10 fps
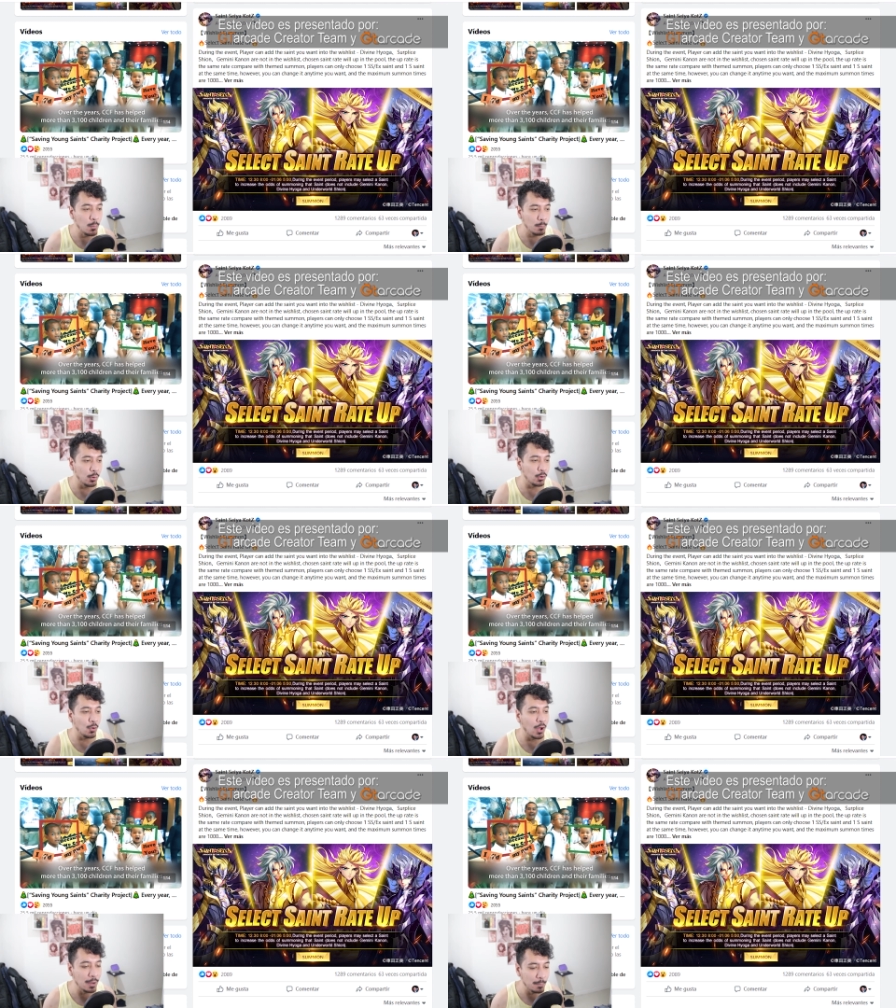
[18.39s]
un
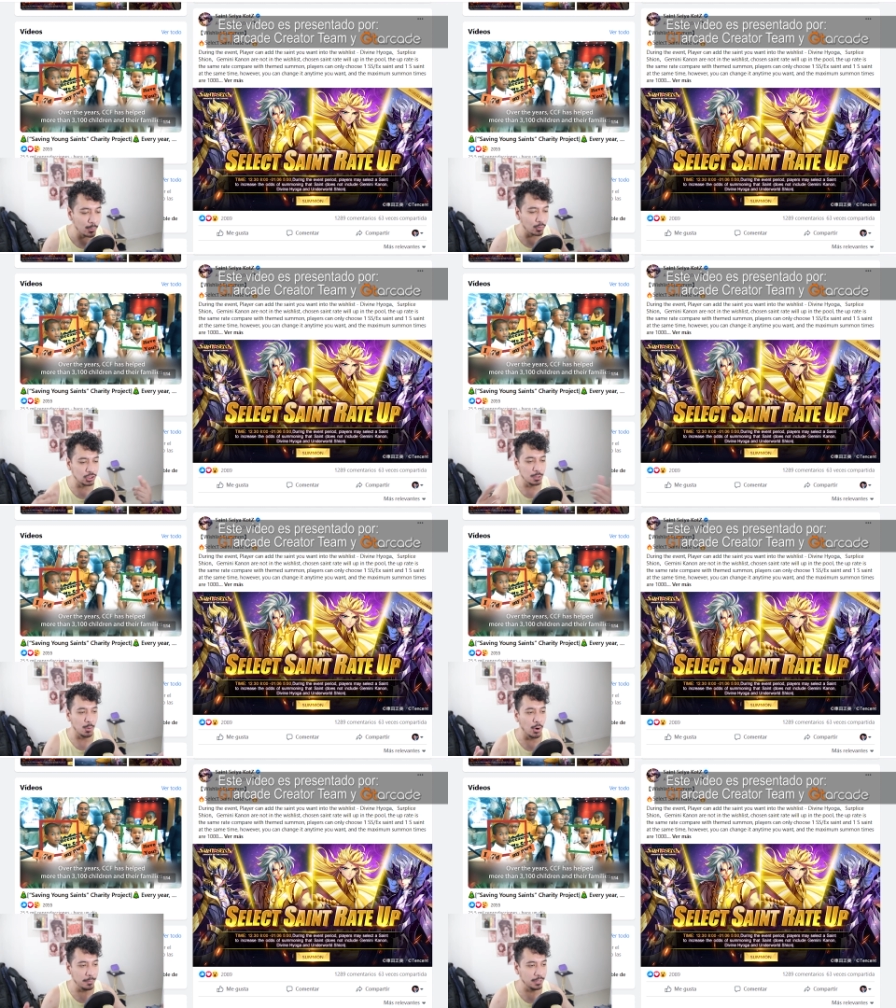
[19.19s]
poco al
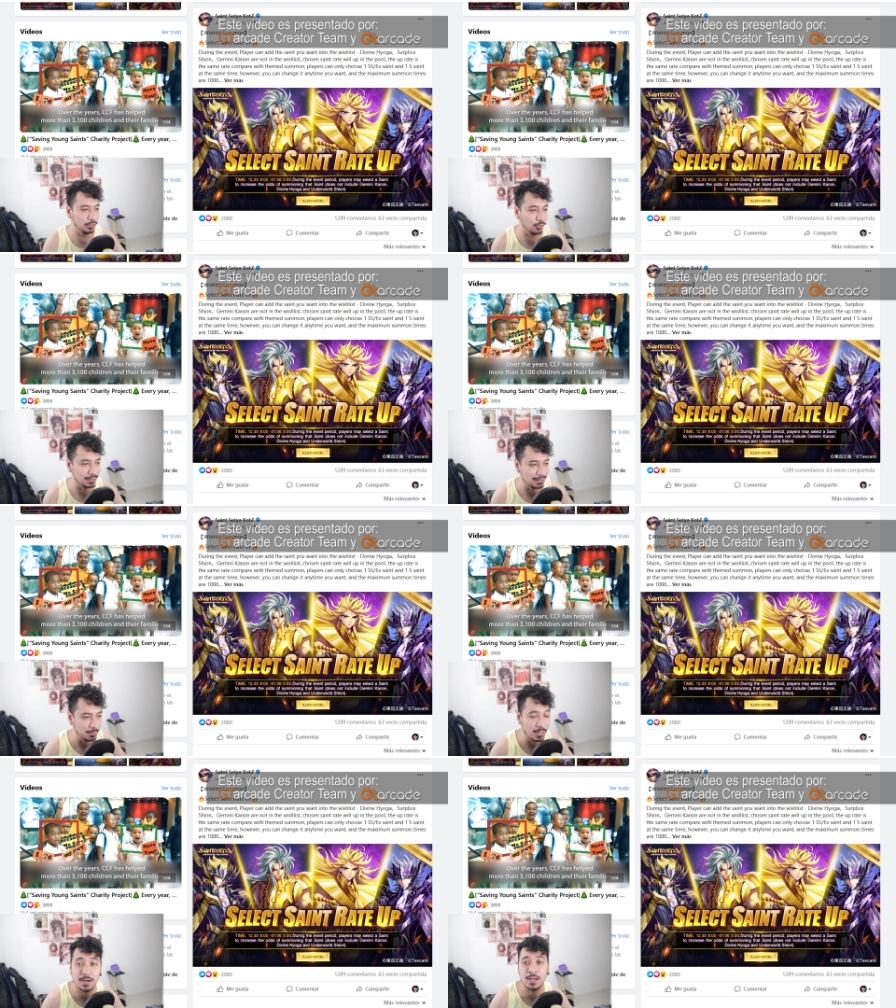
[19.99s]
próximo evento que
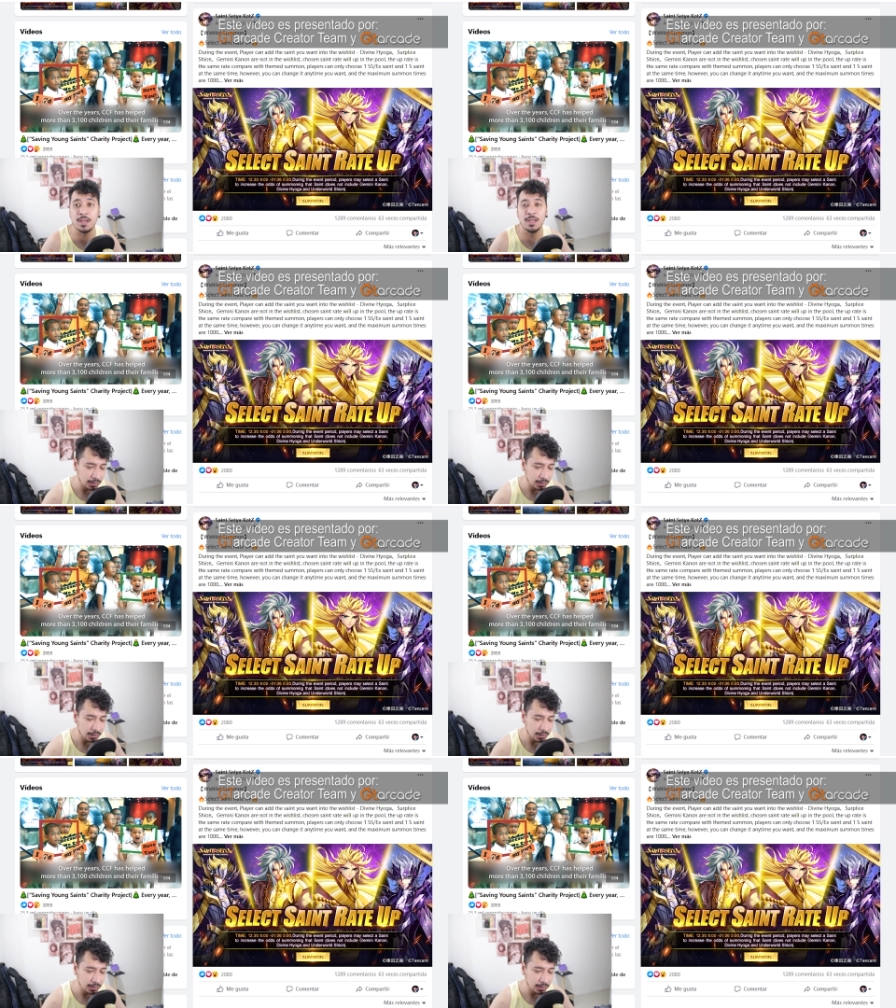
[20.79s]
se viene.